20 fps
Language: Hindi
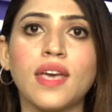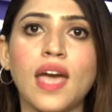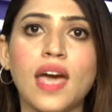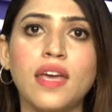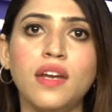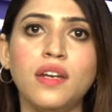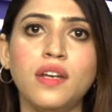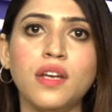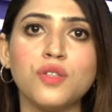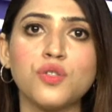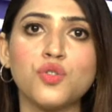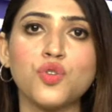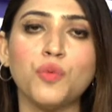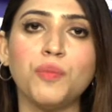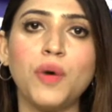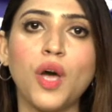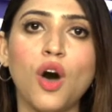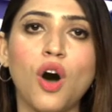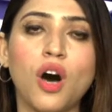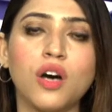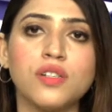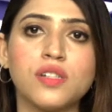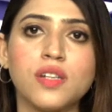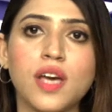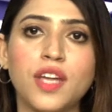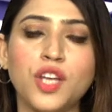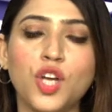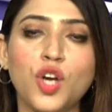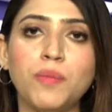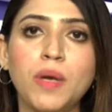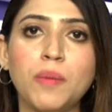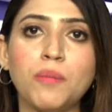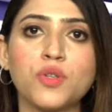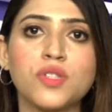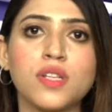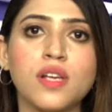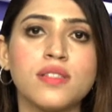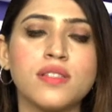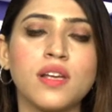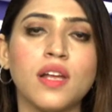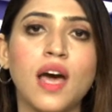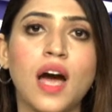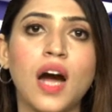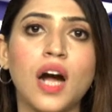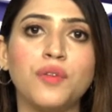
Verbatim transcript: कैनेडियन सूबे ऑन्टेरियो में मुसलसल